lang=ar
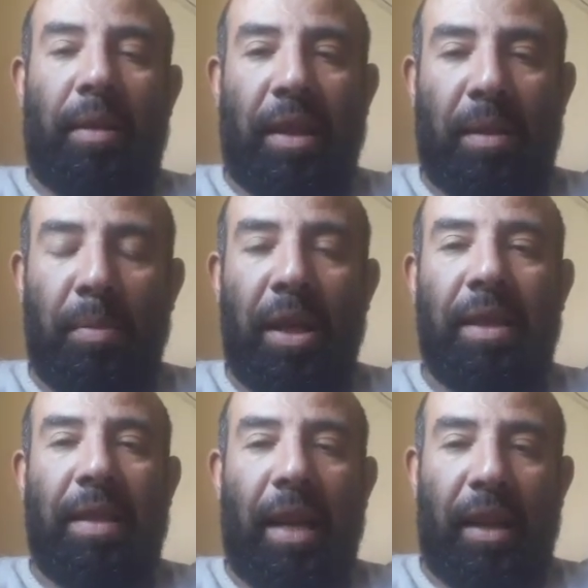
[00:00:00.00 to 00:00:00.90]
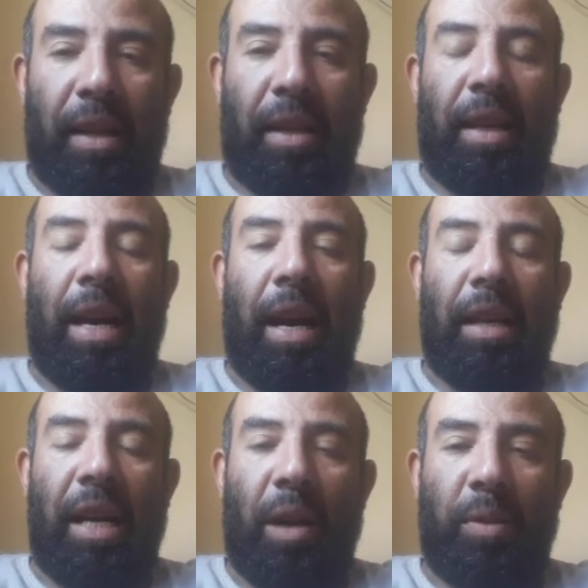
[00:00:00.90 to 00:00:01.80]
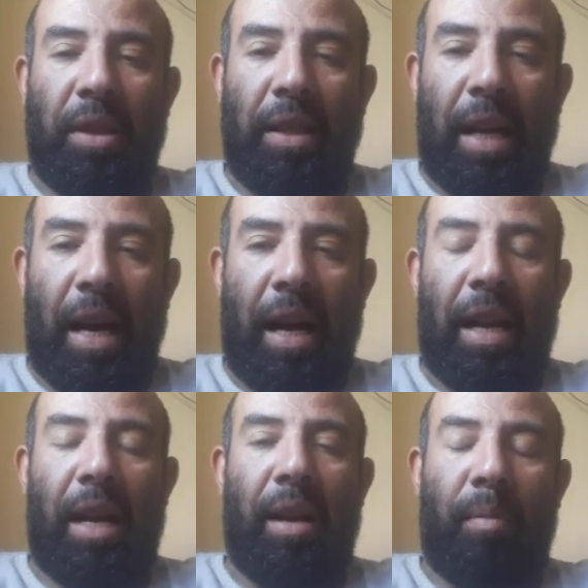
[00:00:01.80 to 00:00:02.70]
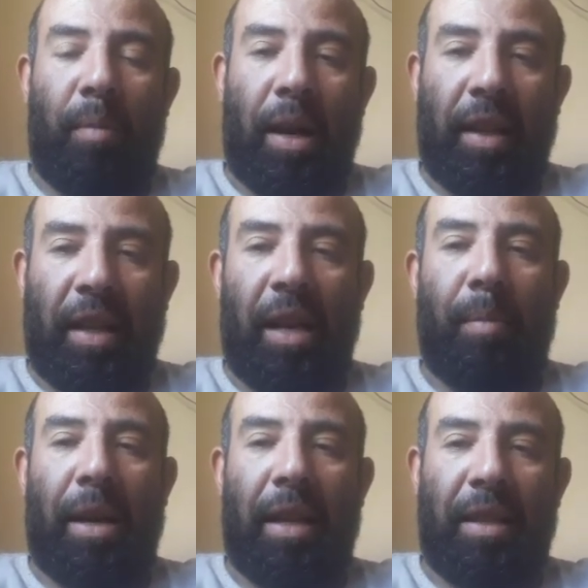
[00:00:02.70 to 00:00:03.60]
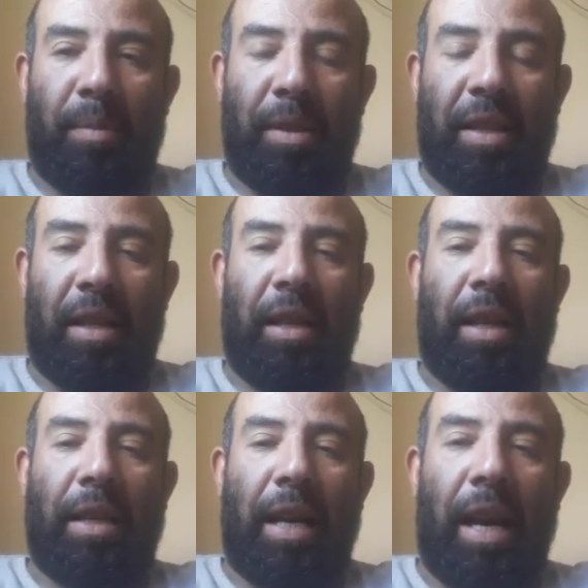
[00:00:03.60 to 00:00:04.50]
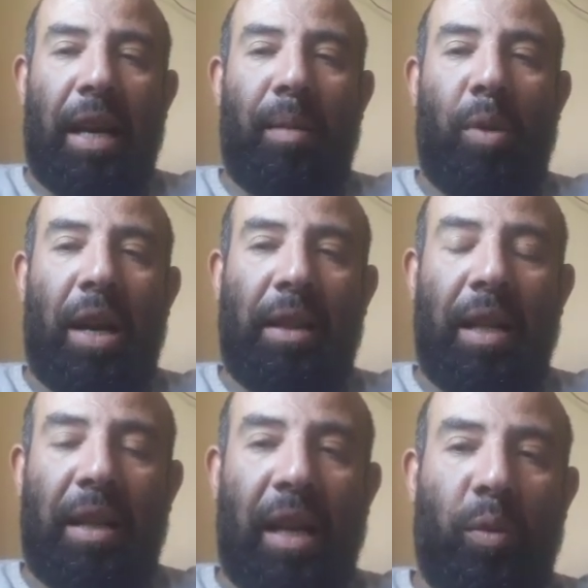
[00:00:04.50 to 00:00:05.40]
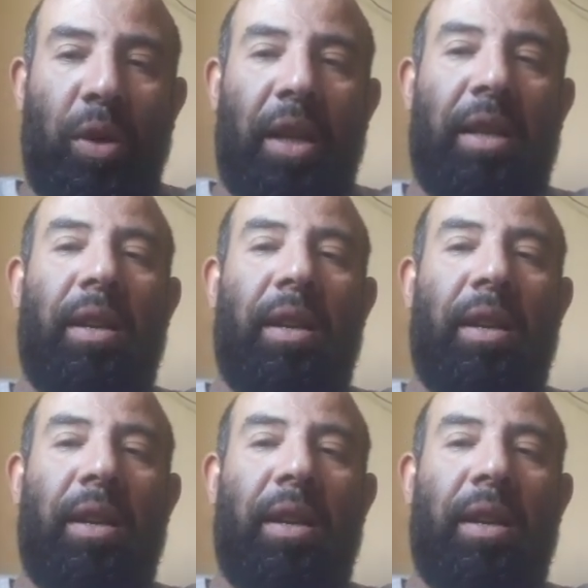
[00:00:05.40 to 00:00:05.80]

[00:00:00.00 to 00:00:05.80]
تسمين سريع يعني عاوزين اعلى ما هنتكلم على تسمين سريع يعني اعلى معدل تحويل